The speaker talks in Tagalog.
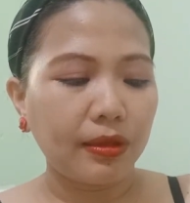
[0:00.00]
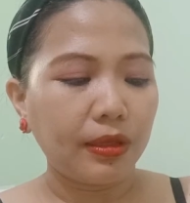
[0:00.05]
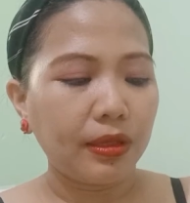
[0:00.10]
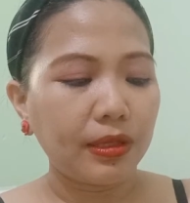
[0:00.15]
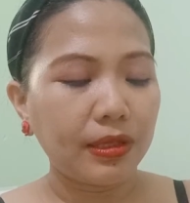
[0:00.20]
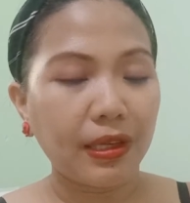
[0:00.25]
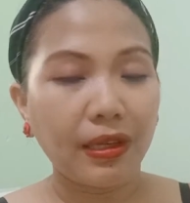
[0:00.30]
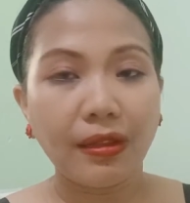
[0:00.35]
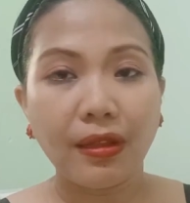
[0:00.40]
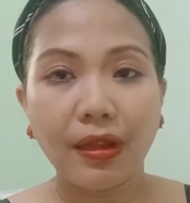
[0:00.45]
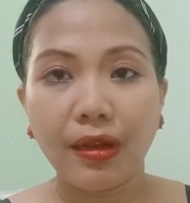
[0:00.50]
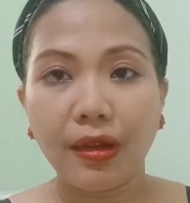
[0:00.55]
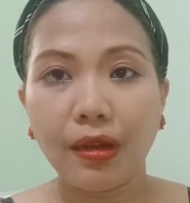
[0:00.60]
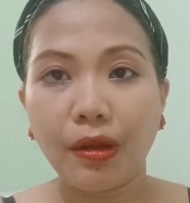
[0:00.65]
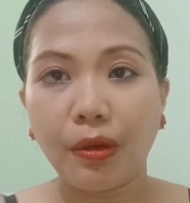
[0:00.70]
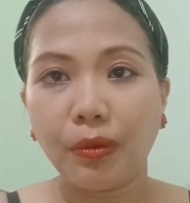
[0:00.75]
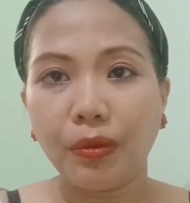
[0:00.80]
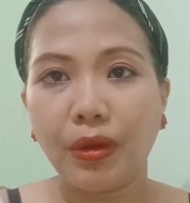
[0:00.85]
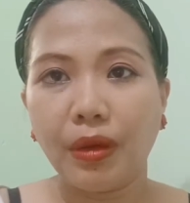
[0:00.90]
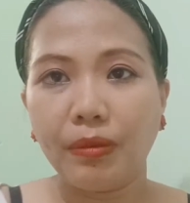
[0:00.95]
Excited rin
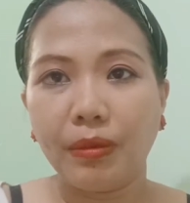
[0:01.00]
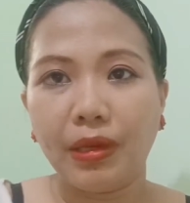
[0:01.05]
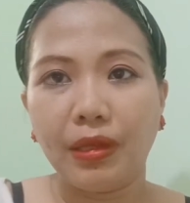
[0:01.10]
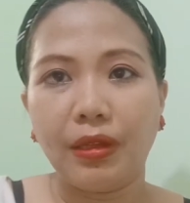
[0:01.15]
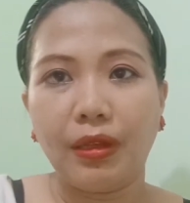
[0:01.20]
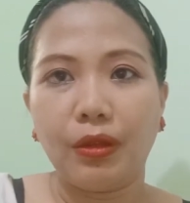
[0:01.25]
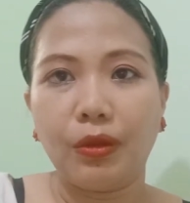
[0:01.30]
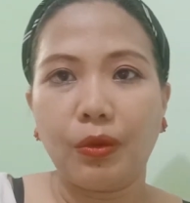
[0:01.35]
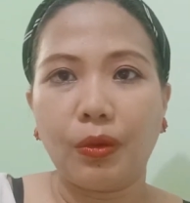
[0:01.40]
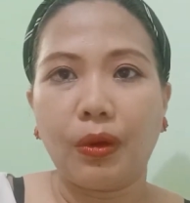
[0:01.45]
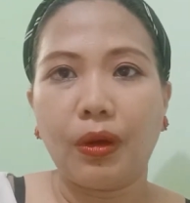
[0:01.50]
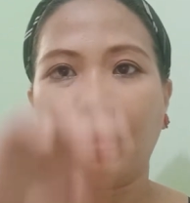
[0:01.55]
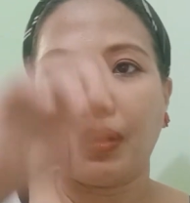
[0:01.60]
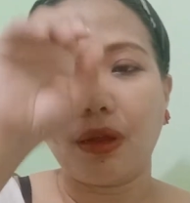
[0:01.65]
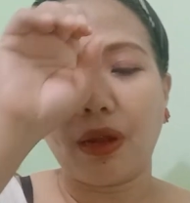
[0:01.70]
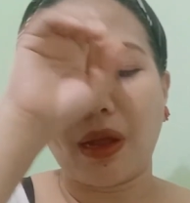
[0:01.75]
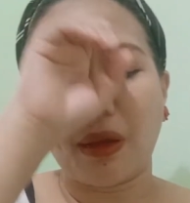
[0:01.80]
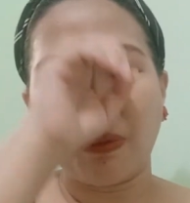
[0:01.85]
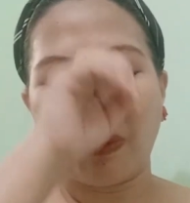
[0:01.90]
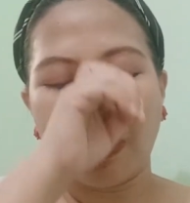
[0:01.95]
akong gamitin ito. Ah, oh,
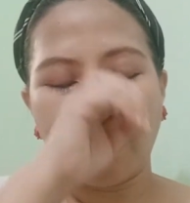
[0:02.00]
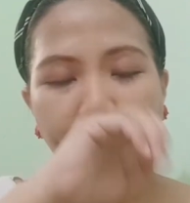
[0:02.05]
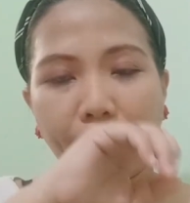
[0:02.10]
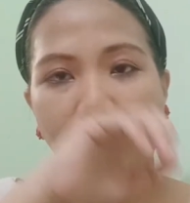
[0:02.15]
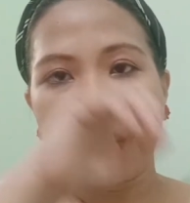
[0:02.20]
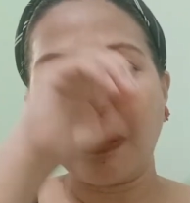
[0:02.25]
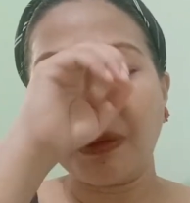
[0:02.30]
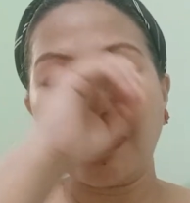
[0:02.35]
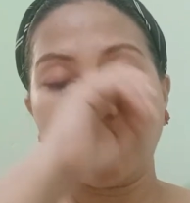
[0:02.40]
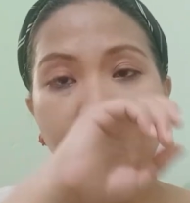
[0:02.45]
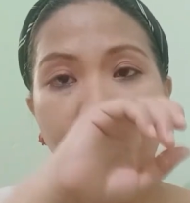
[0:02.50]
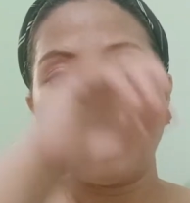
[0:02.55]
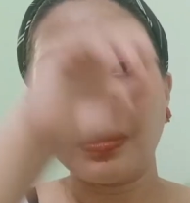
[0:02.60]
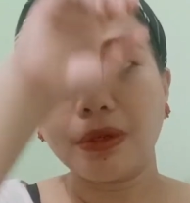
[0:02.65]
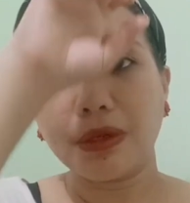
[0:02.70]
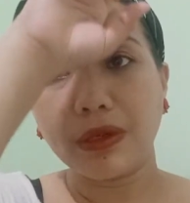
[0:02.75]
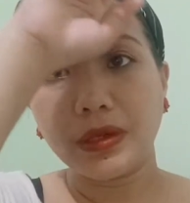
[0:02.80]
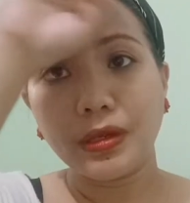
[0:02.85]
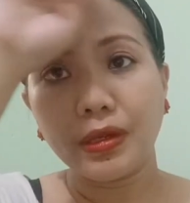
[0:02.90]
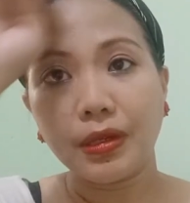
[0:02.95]
grabe ang pawis ko.
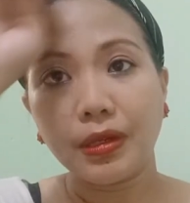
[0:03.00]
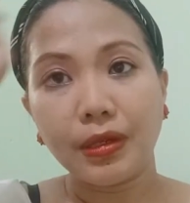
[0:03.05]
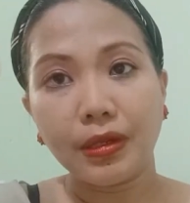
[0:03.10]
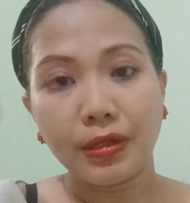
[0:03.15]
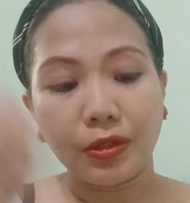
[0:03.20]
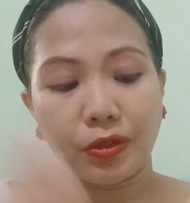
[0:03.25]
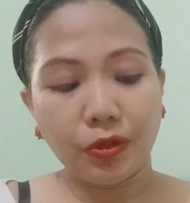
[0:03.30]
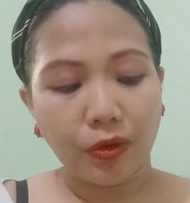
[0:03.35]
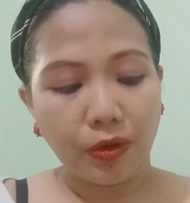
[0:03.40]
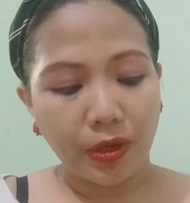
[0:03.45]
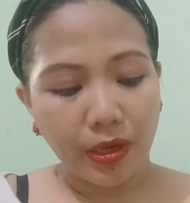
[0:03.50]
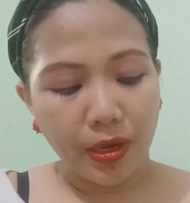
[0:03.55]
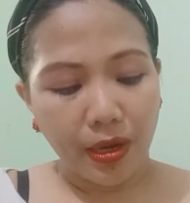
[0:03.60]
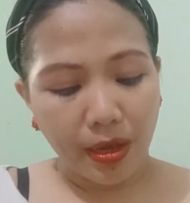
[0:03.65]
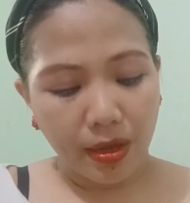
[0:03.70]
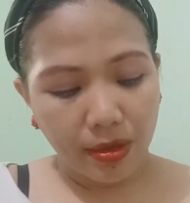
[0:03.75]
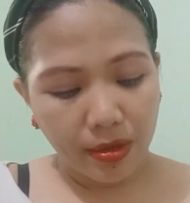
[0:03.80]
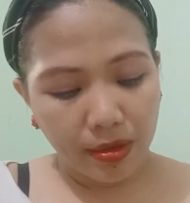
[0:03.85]
Sorry na.